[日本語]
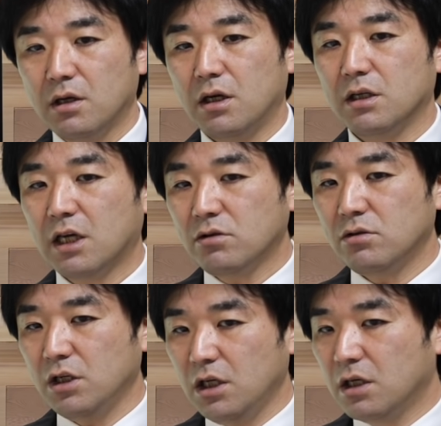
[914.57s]
えー、
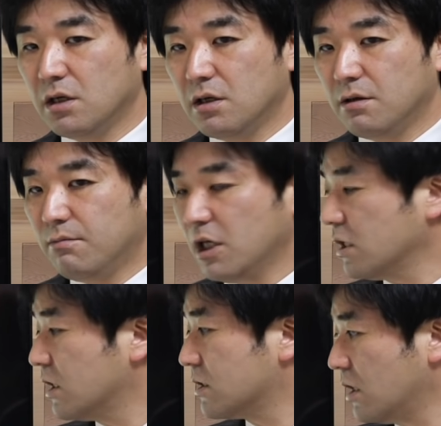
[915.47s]
逆に、ま
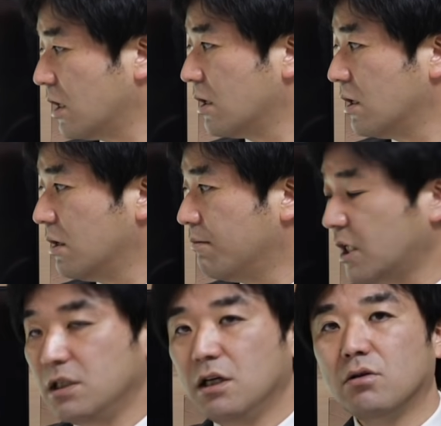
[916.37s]
だですね、
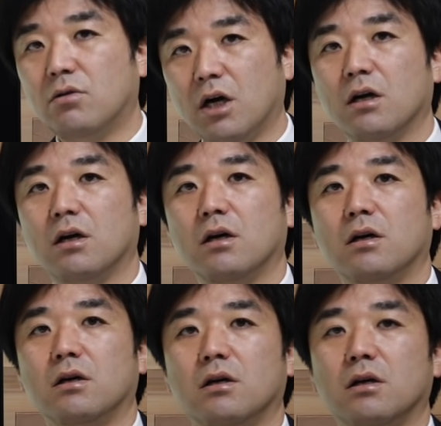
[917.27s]
マシなのは、
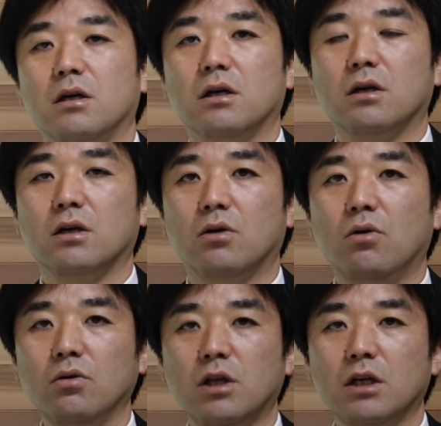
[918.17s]

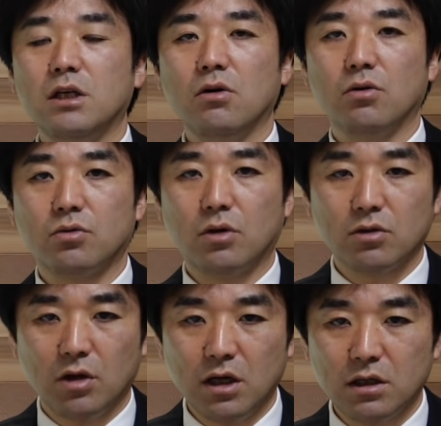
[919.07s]
えー、大手企業とか
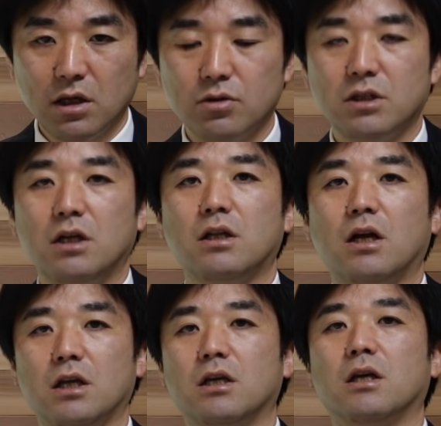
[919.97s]
と連携をしてい
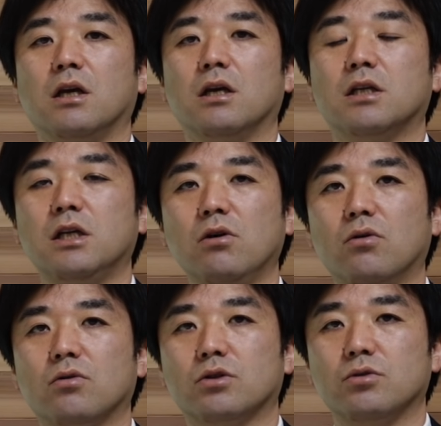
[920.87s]
たり、えー、企
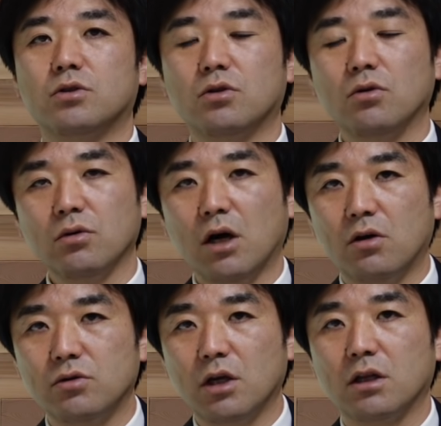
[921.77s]
業の出張と
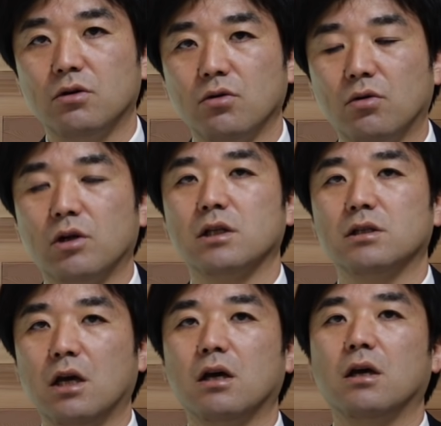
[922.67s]
かを受けてるようなで
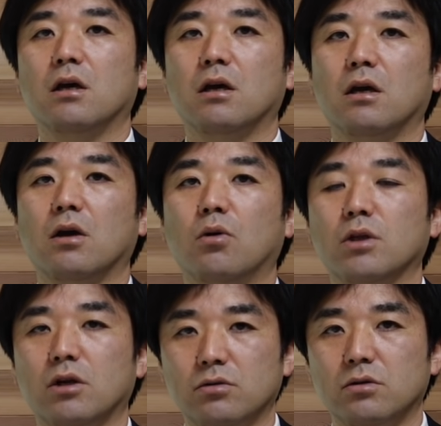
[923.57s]
すね、えー、
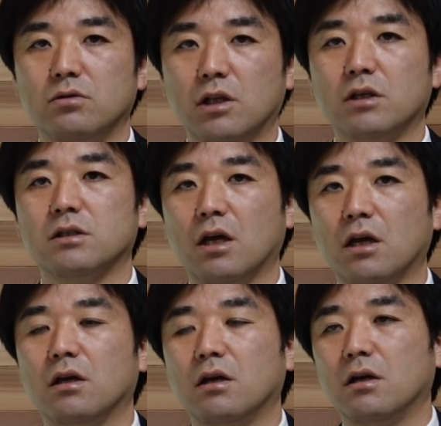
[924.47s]
ホテルはです
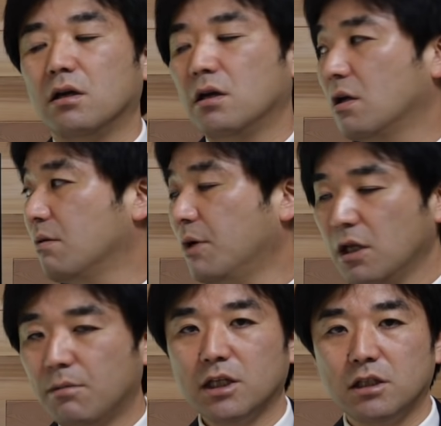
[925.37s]
ね、えー、
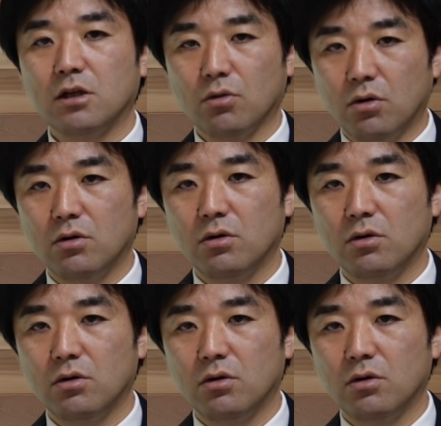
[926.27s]
まだマシだと。